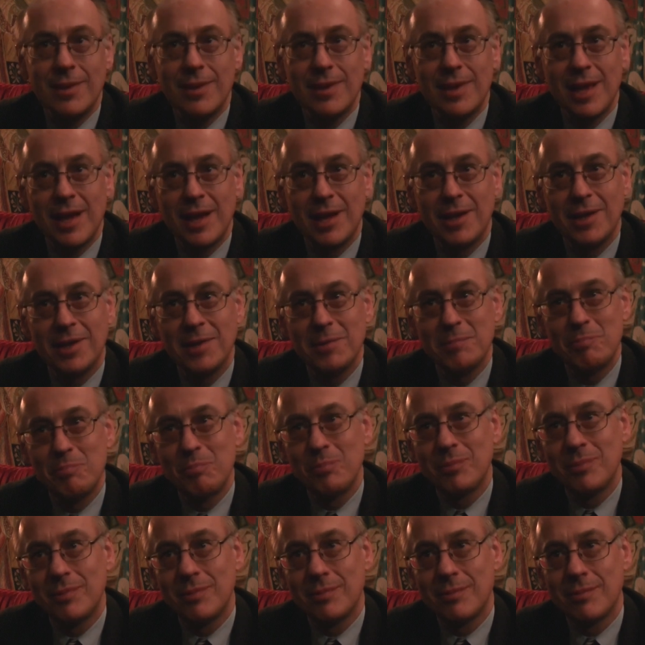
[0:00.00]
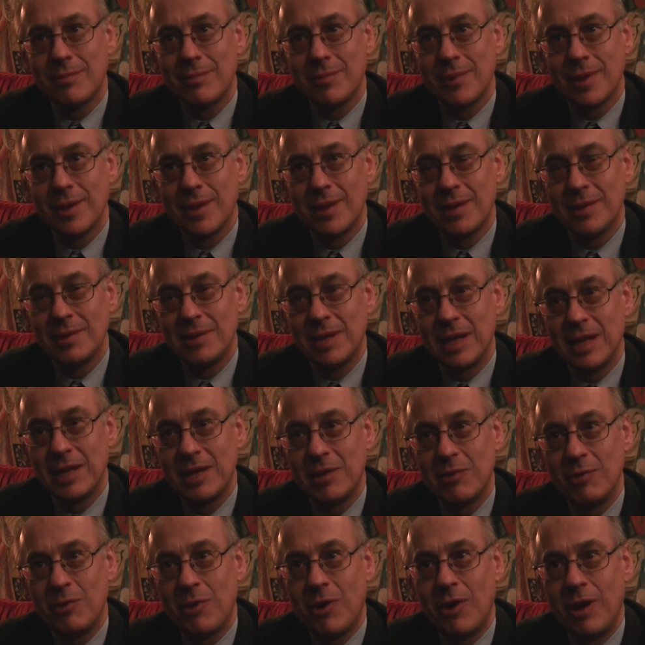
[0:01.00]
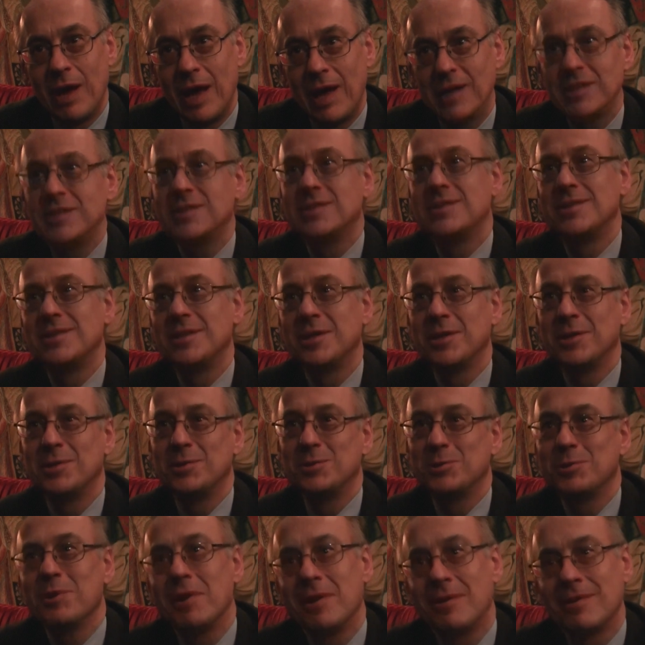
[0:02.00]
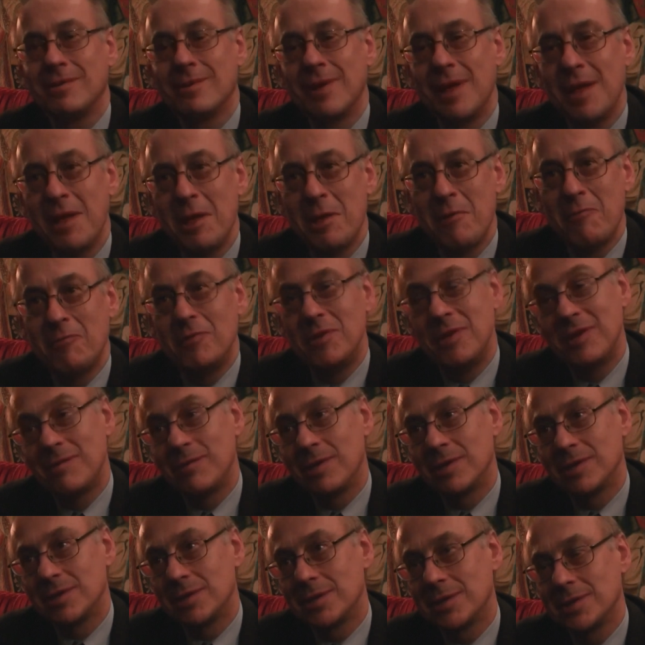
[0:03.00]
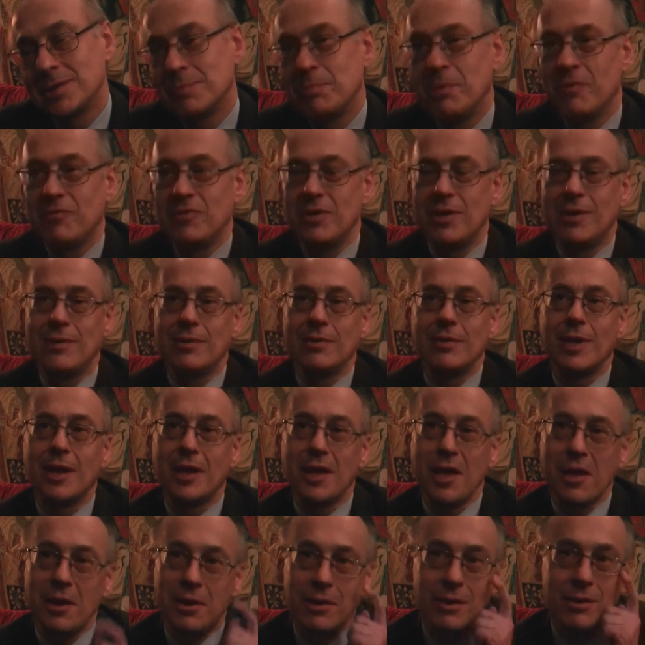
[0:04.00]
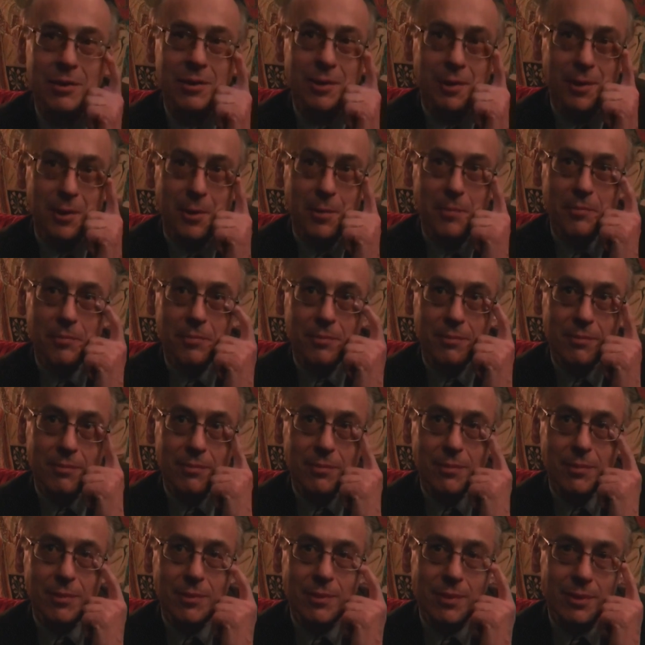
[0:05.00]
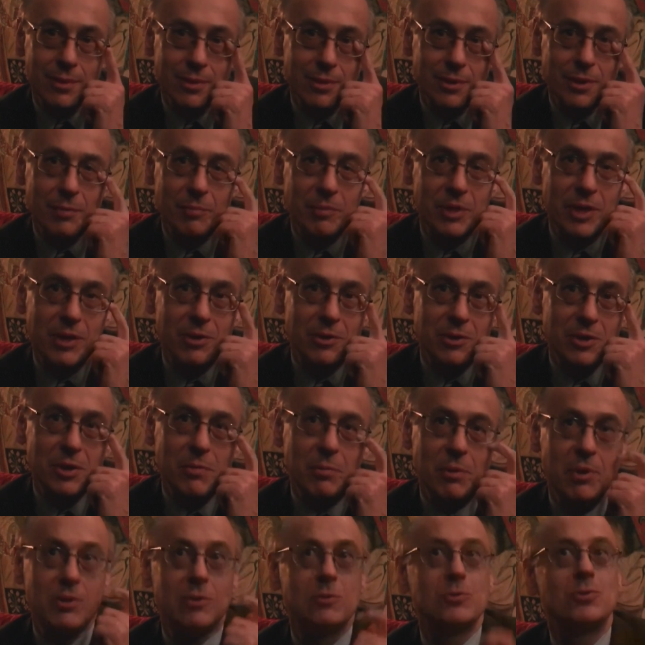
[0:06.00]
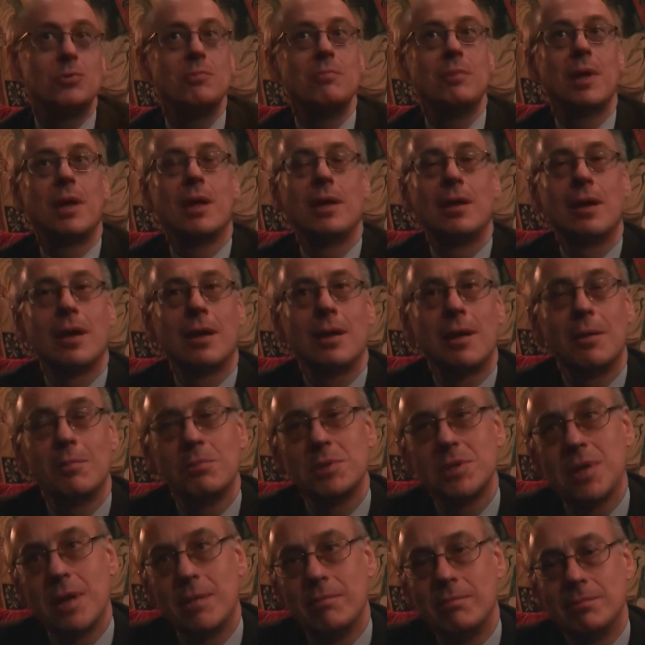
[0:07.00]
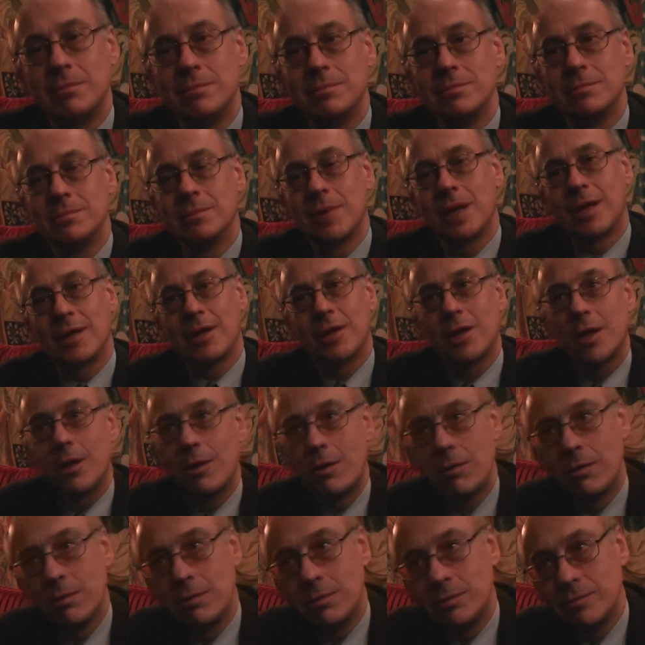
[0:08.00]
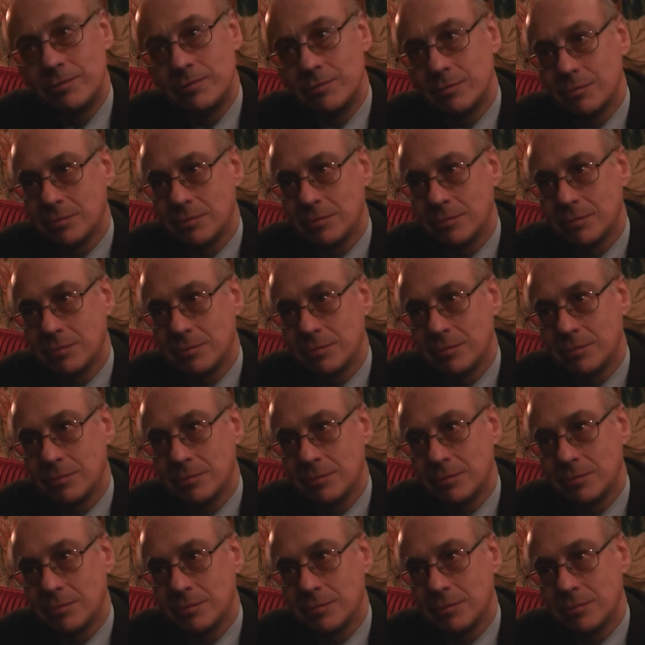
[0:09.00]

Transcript: na, na tę kolację, która wynikła z pewnego takiego drobnego nieporozumienia. Napisałem artykuł